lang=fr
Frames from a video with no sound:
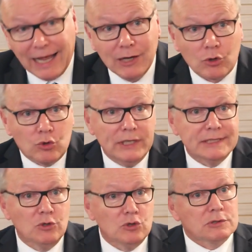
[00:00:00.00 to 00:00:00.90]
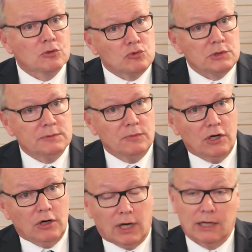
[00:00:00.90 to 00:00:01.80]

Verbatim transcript: Alors que les autres sont tous morts.